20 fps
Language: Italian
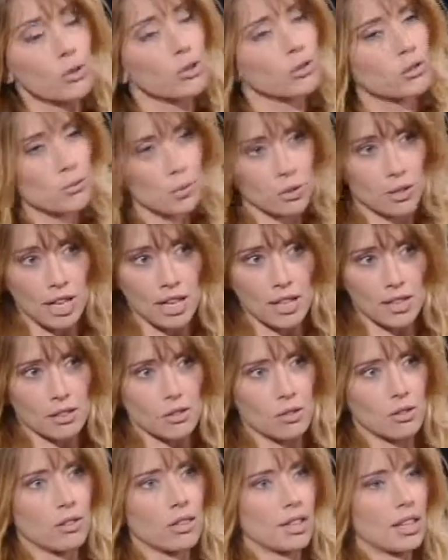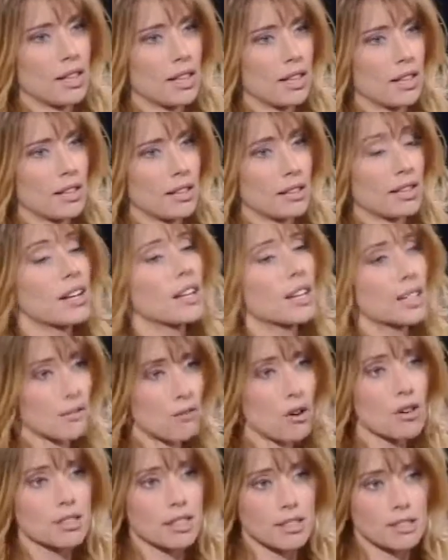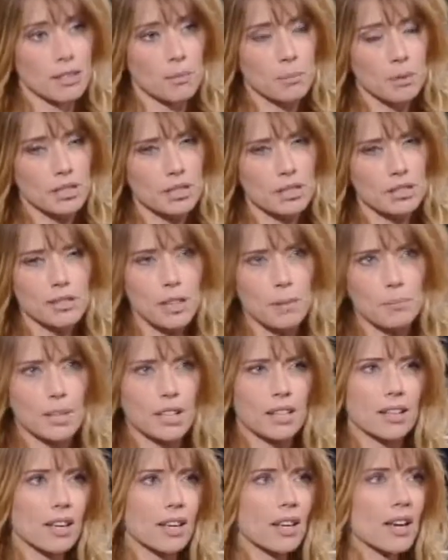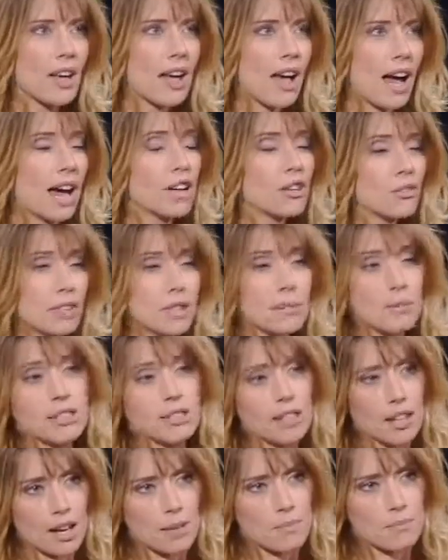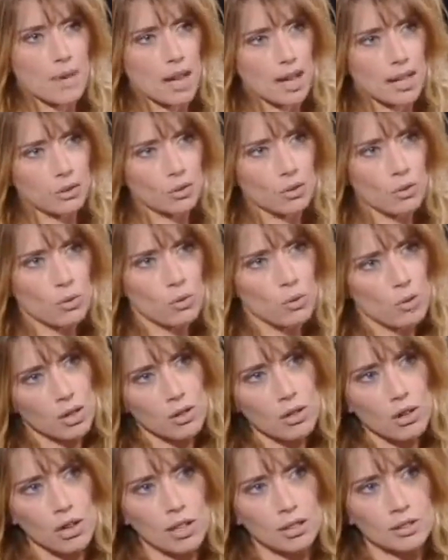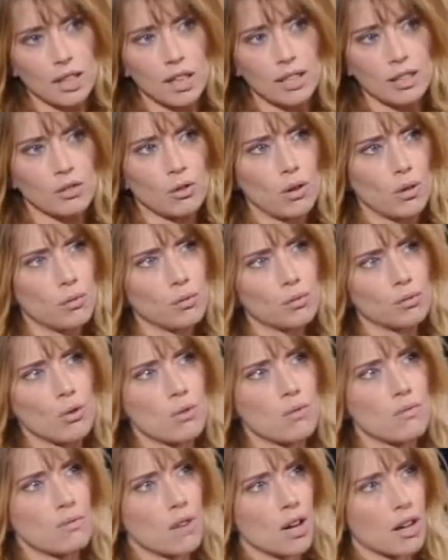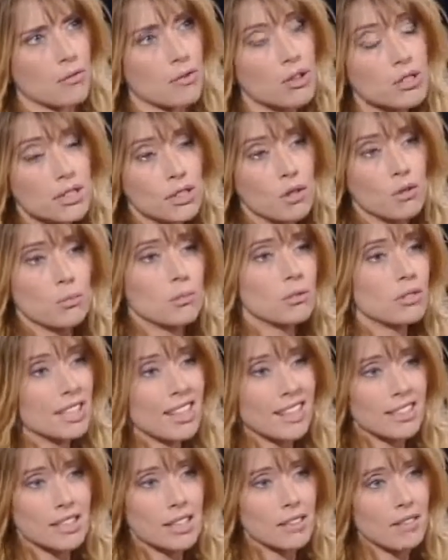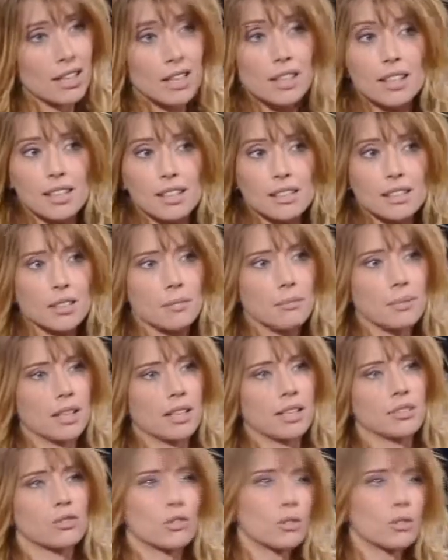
molto moderno e nella rivolta zapatista, perché hanno veramente cambiato qualcosa, hanno avuto una forza comunicativa incredibile,